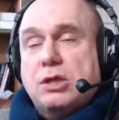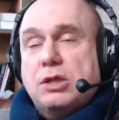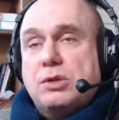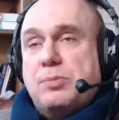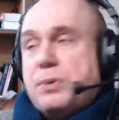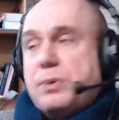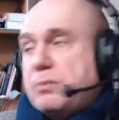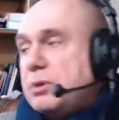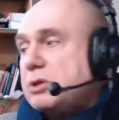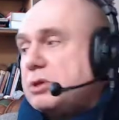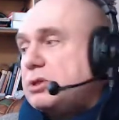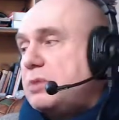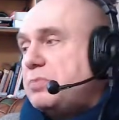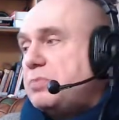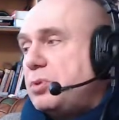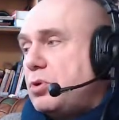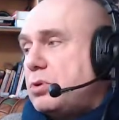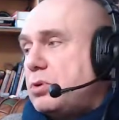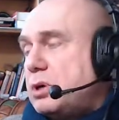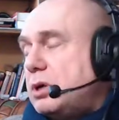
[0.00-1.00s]
Например, ты
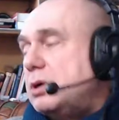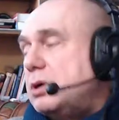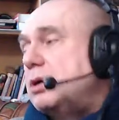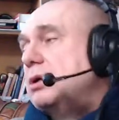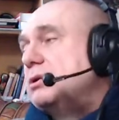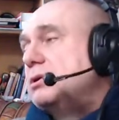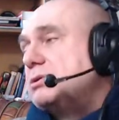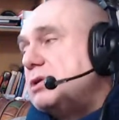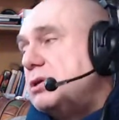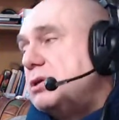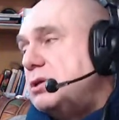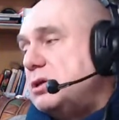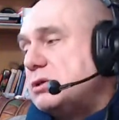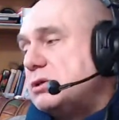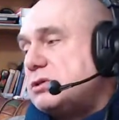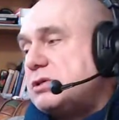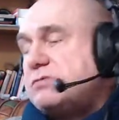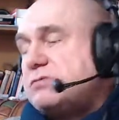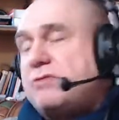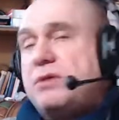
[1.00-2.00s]
плохо следил
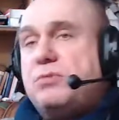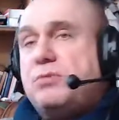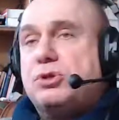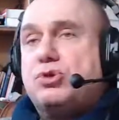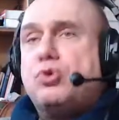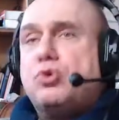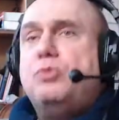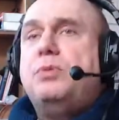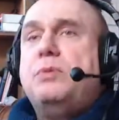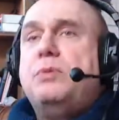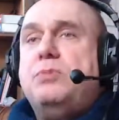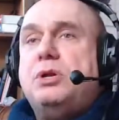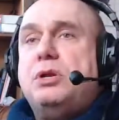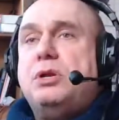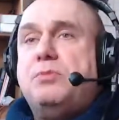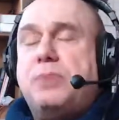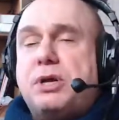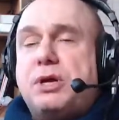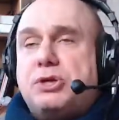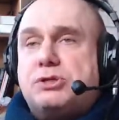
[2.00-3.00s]
за своими трубами
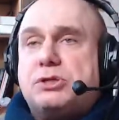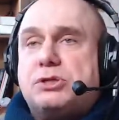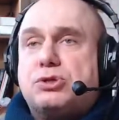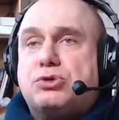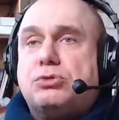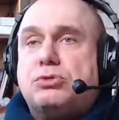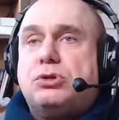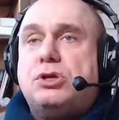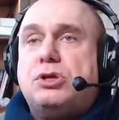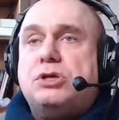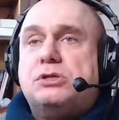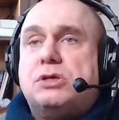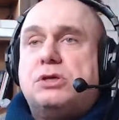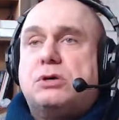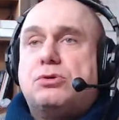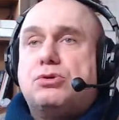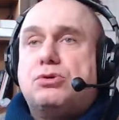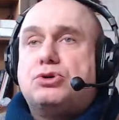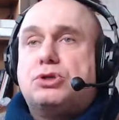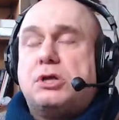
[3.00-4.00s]
или боишься, что ты не
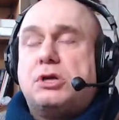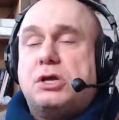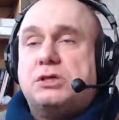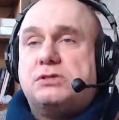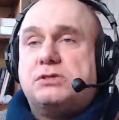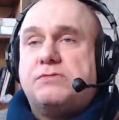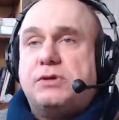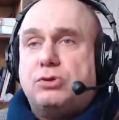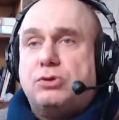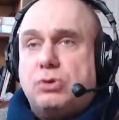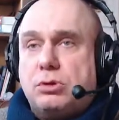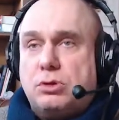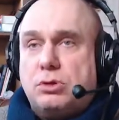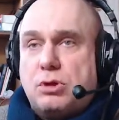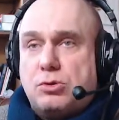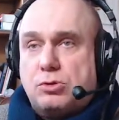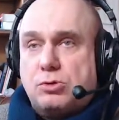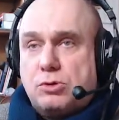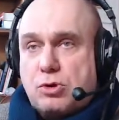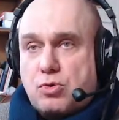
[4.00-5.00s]
закроешь кран с водой
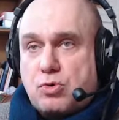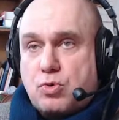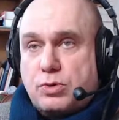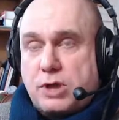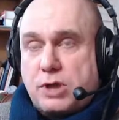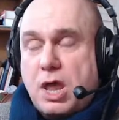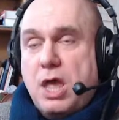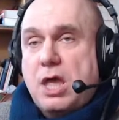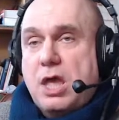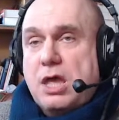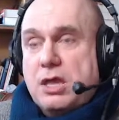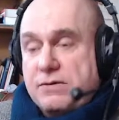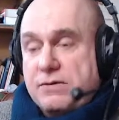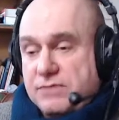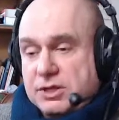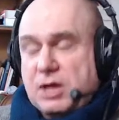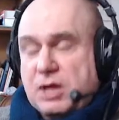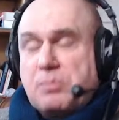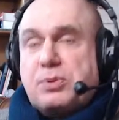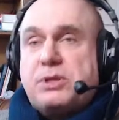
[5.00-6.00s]
на, на кухне, и
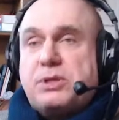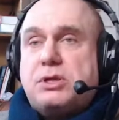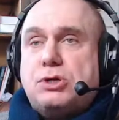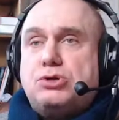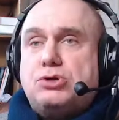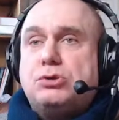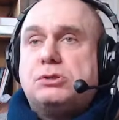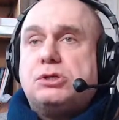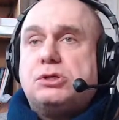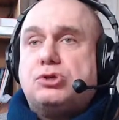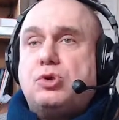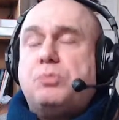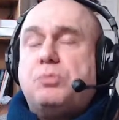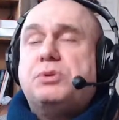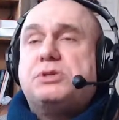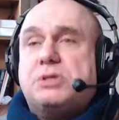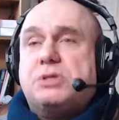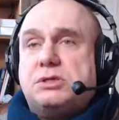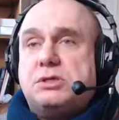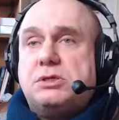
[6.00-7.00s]
вода протечет,
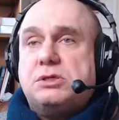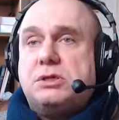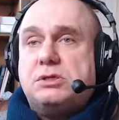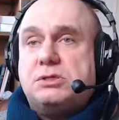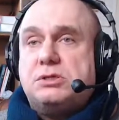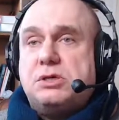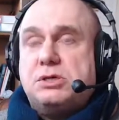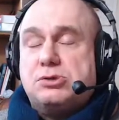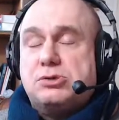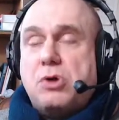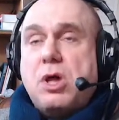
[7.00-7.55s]
затопит соседа снизу.